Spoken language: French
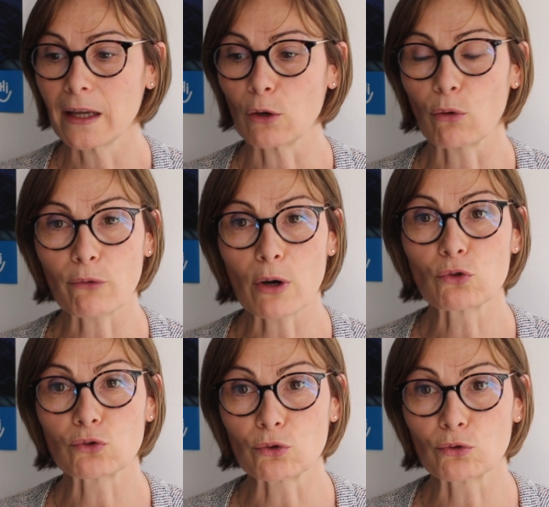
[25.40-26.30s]
et on voit
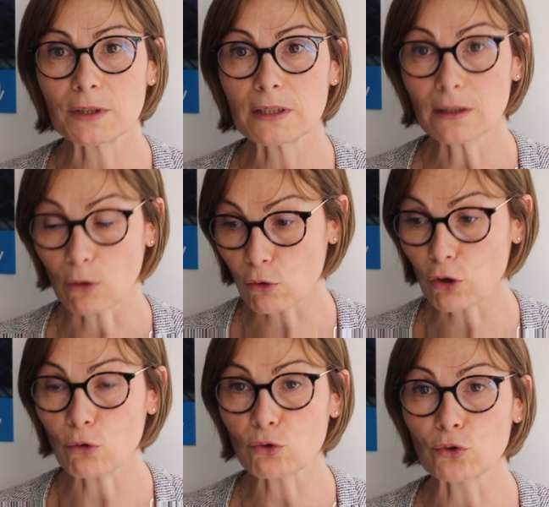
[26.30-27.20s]
aujourd'hui,
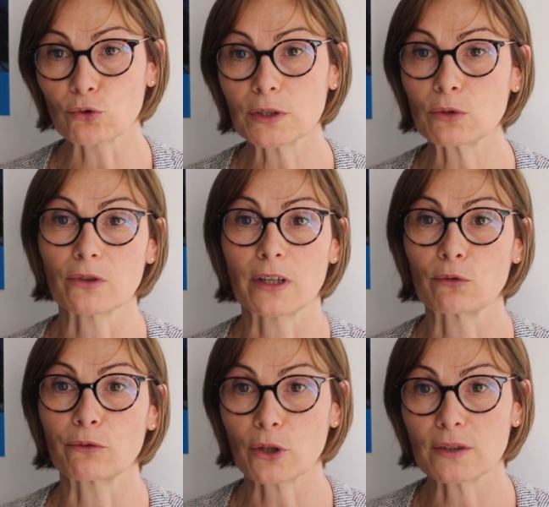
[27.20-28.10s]
encore aujourd'hui, qu'on a
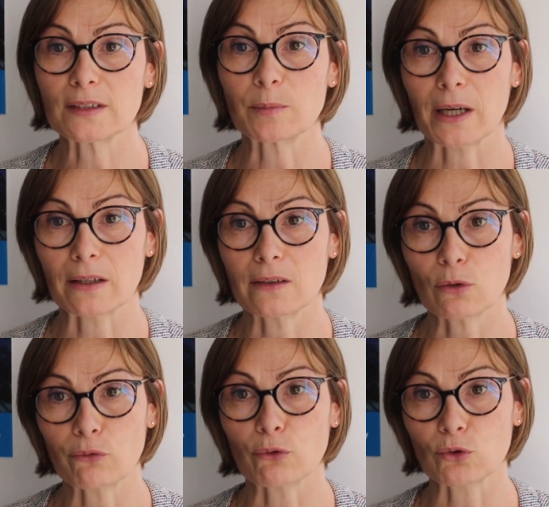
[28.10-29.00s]
une forte
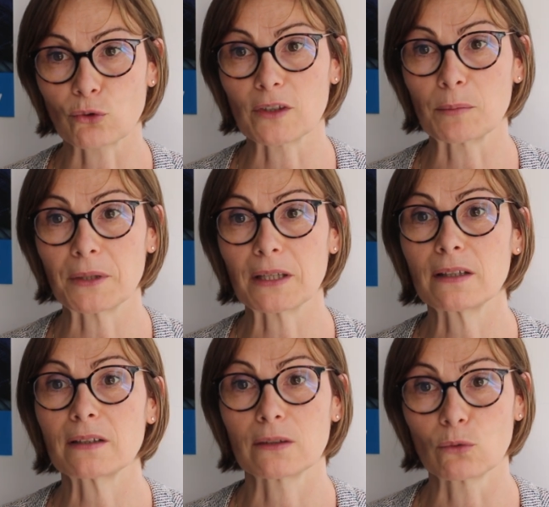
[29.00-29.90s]
disparité en fonction des
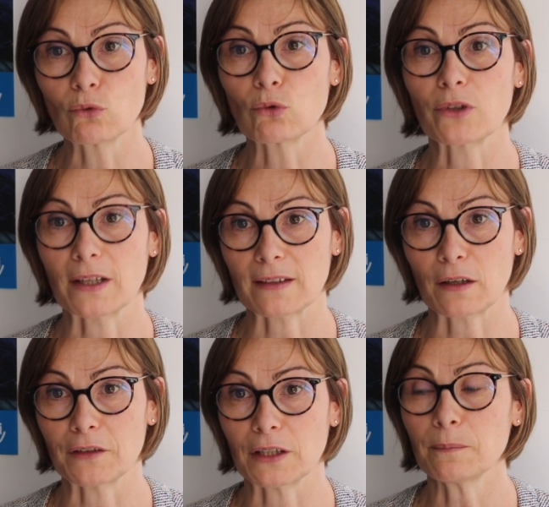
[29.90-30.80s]
pays où l'on
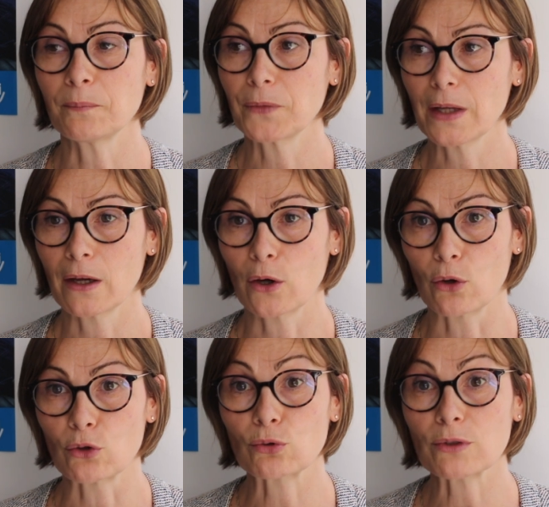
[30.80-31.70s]
intervient
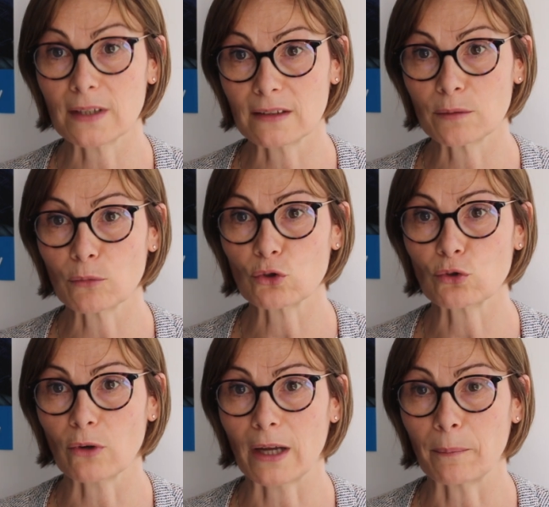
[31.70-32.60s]
euh, sur cette
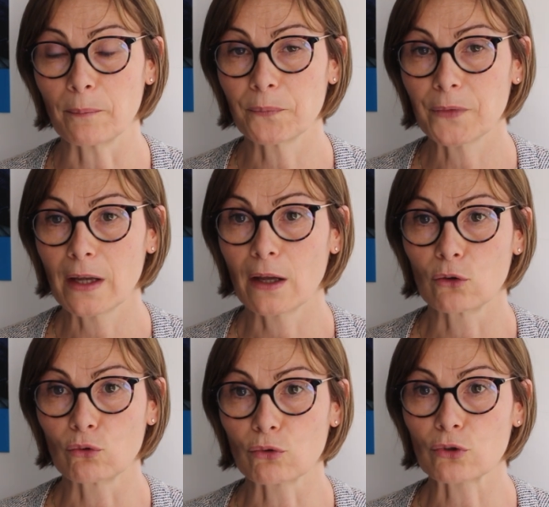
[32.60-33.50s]
dimension-là.
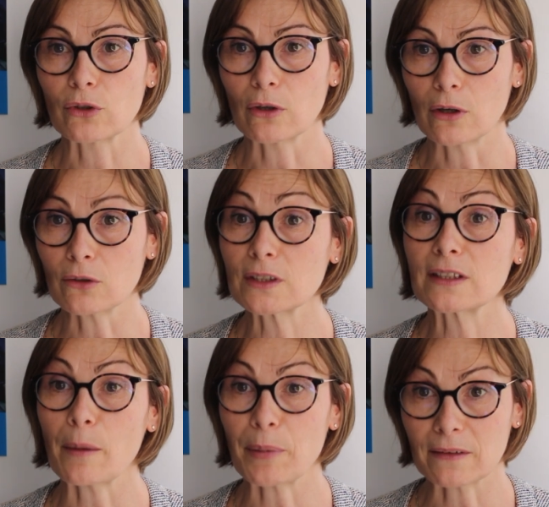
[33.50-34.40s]
Donc
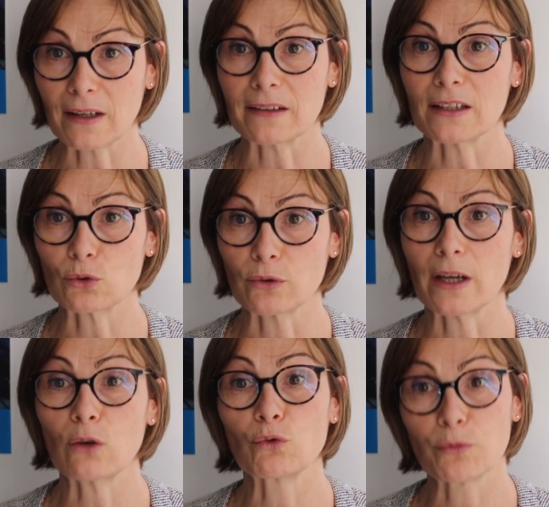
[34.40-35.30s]
handicap
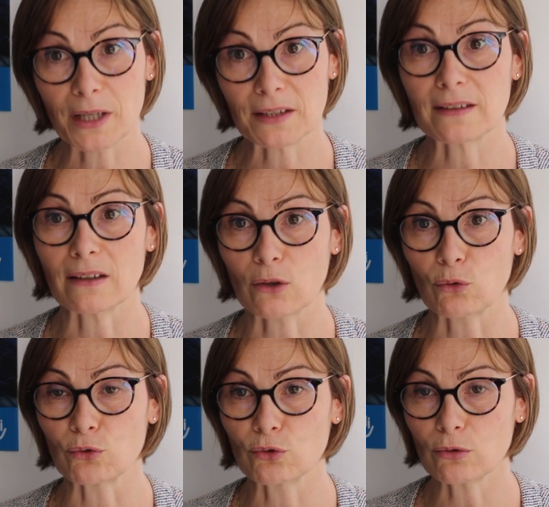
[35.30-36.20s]
international ou humanité
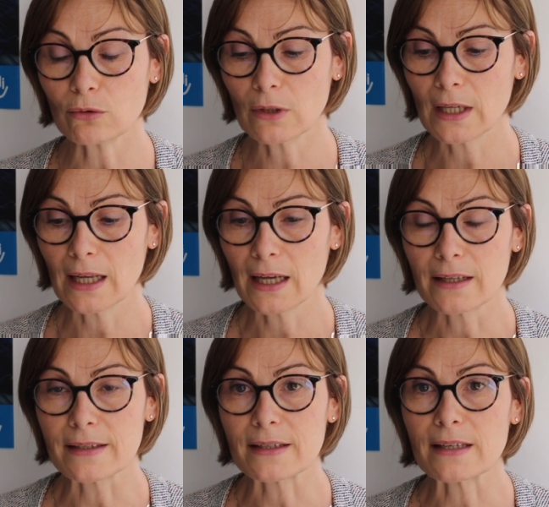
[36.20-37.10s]
inclusion,
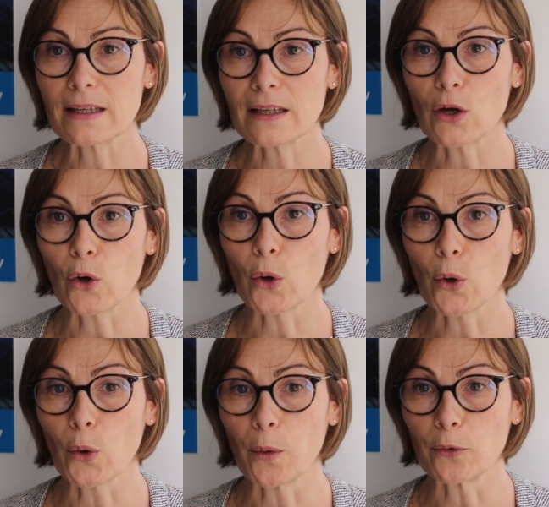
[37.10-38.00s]
c'est
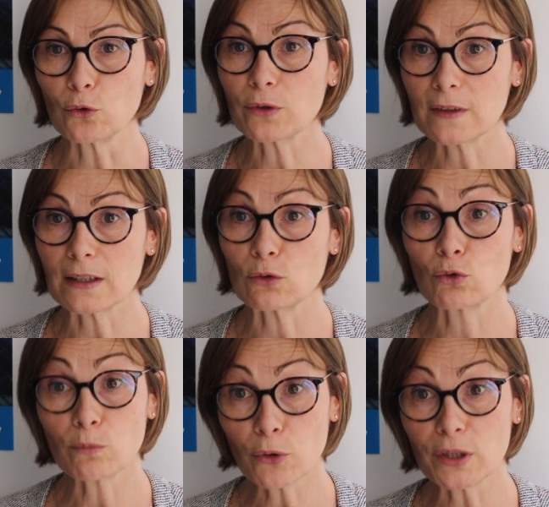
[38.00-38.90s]
euh, doté
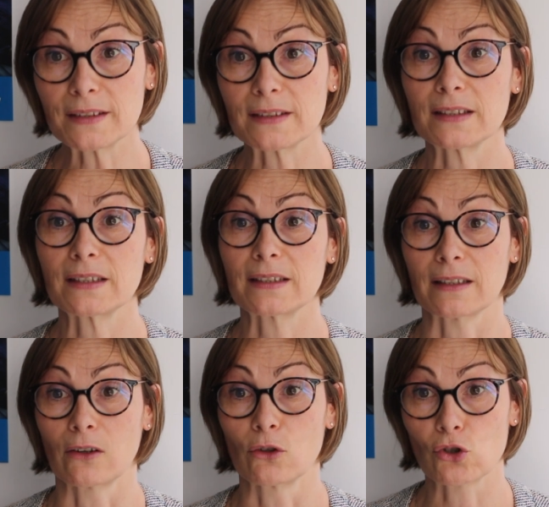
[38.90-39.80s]
d'une
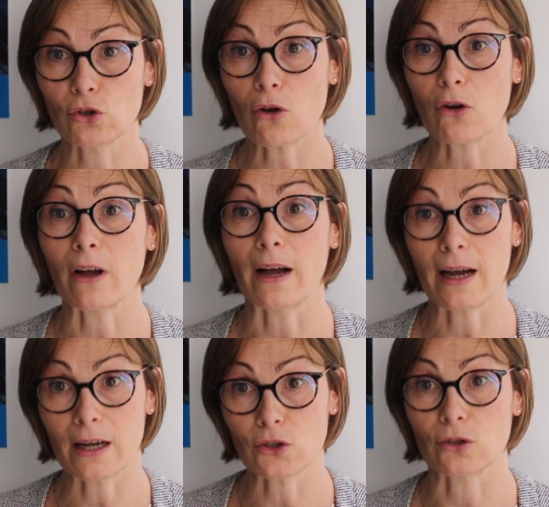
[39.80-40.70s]
politique genre,
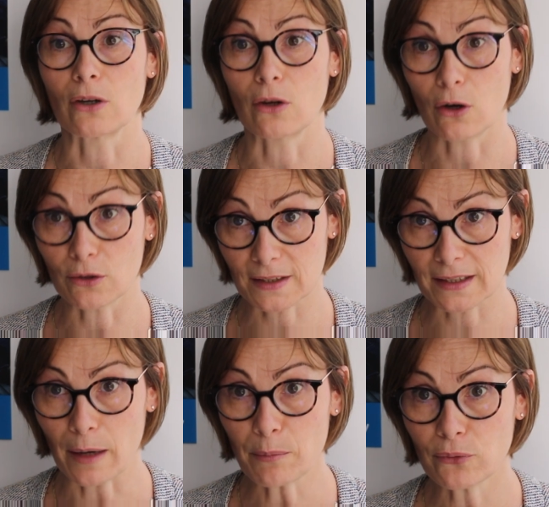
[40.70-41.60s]
âge,
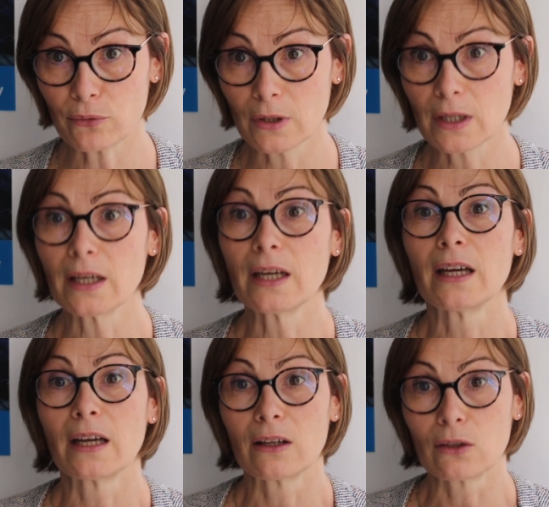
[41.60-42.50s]
handicap,
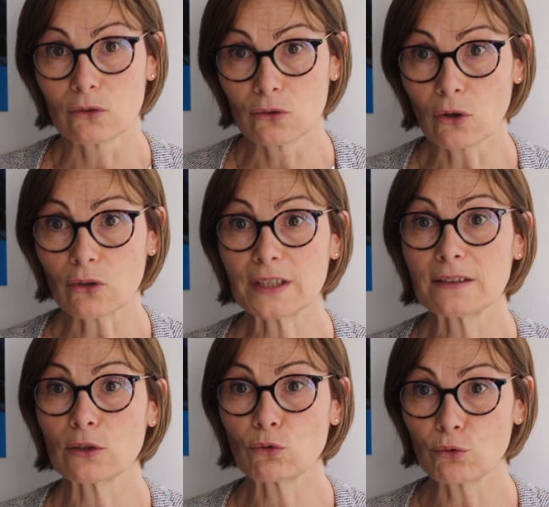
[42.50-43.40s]
dans
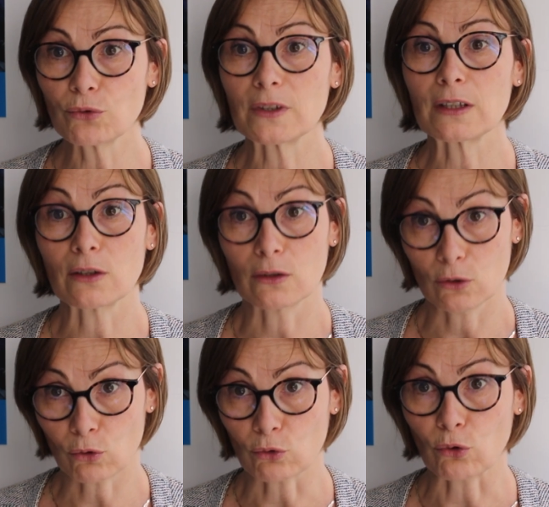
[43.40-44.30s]
l'idée de lutter
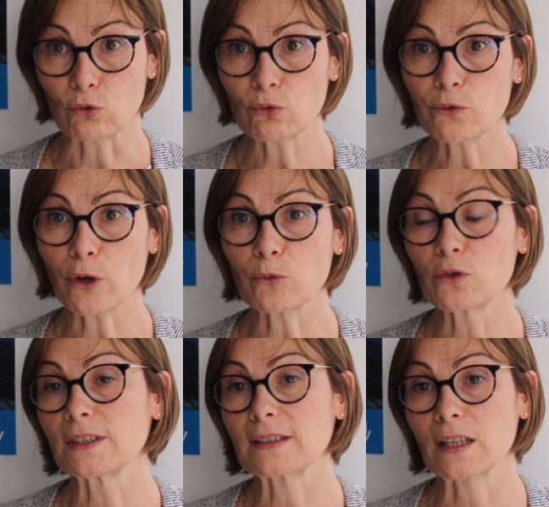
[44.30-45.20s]
contre toute forme
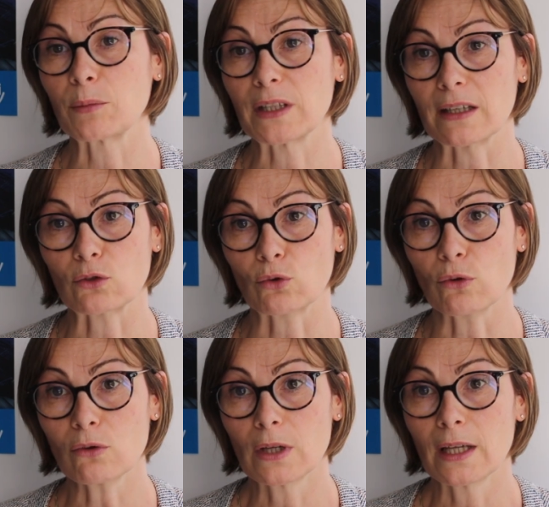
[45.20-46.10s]
de
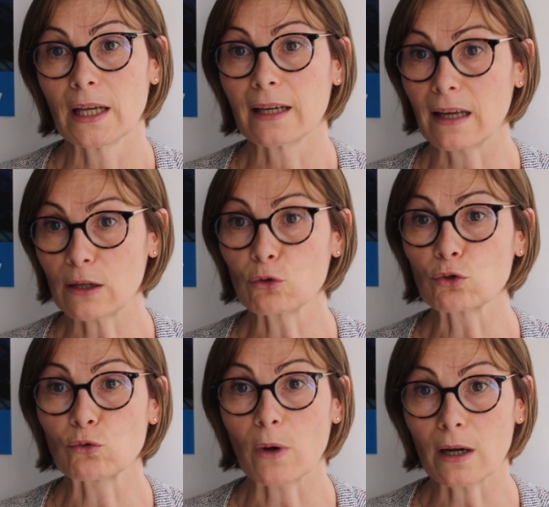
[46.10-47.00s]
discrimination quel que
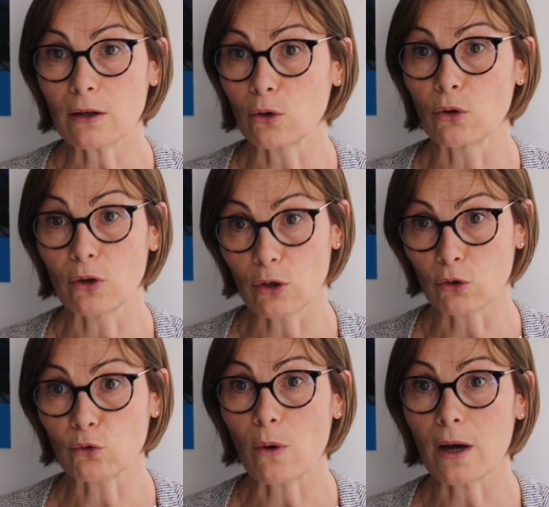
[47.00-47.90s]
soit euh,
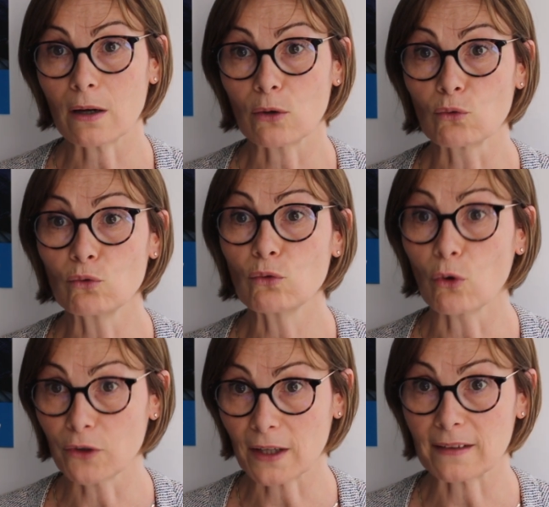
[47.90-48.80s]
l'endroit où
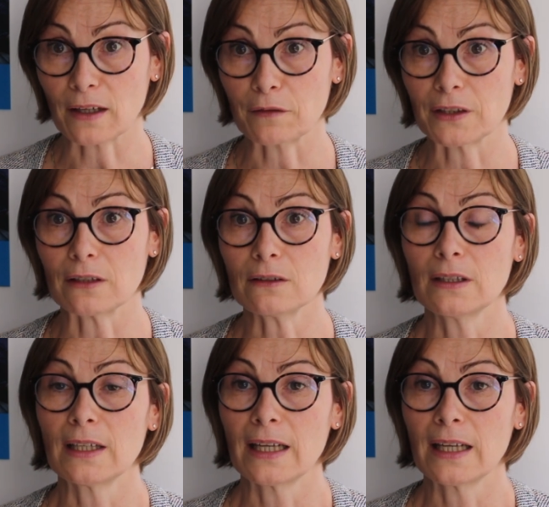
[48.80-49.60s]
on intervient.